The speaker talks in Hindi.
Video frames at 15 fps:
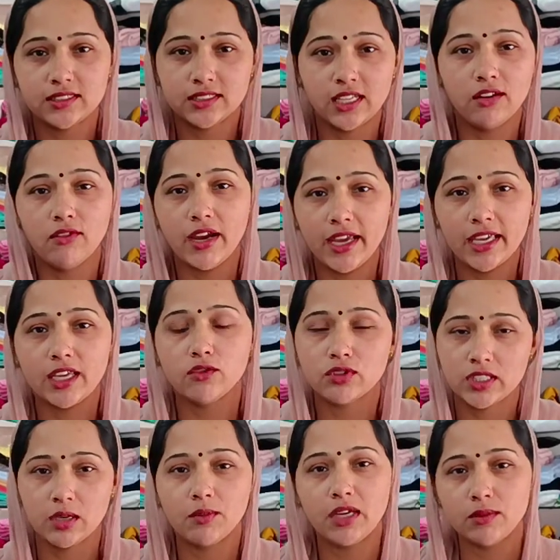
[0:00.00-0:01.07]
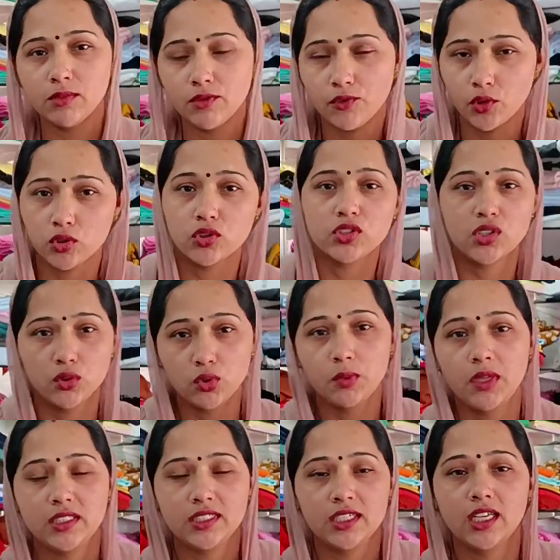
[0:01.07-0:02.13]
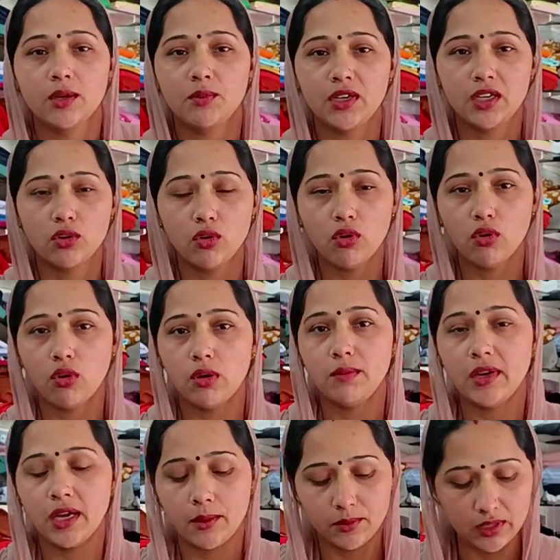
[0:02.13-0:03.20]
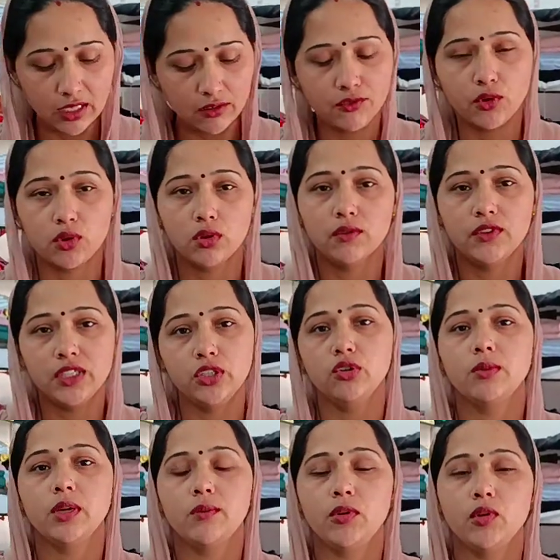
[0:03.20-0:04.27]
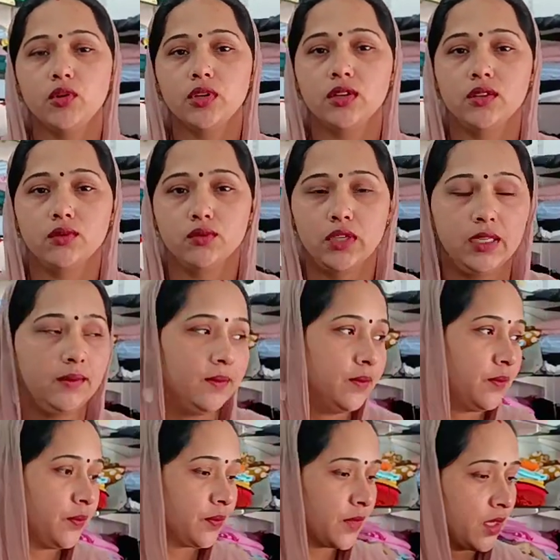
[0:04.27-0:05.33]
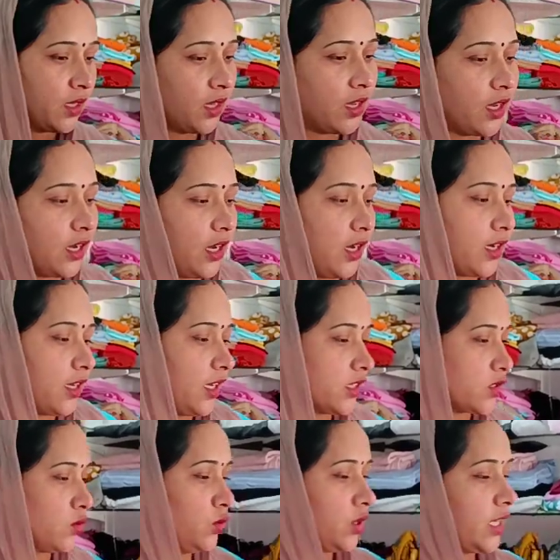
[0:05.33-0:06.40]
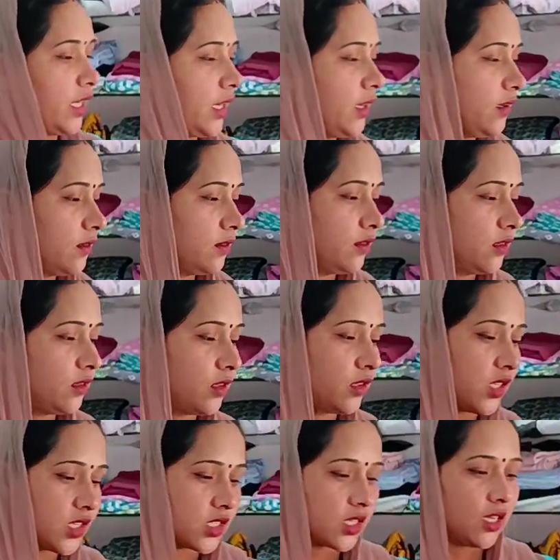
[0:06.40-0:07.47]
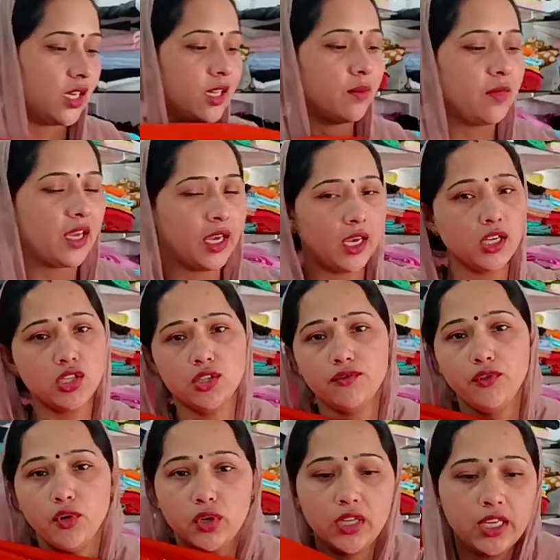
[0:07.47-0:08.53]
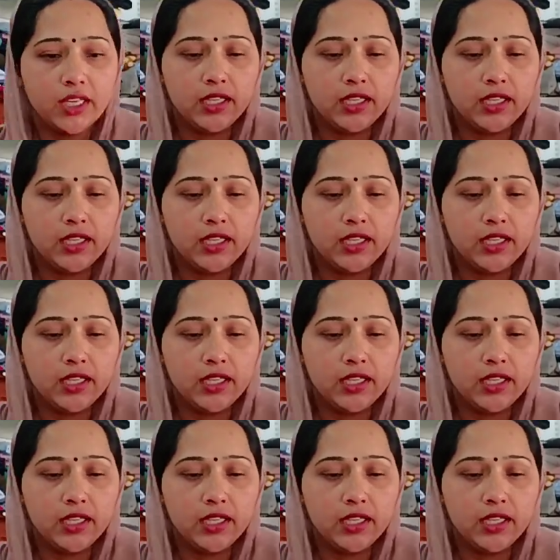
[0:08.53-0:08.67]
सिलवाएगी उसके बाद में फ़ोटो ज़रूर भेजेगी अपने को और मैं आप ये फ़ोटो वीडियो में अपलोड करूँगी अगला सूट है रस्ट कलर में है शिफोन के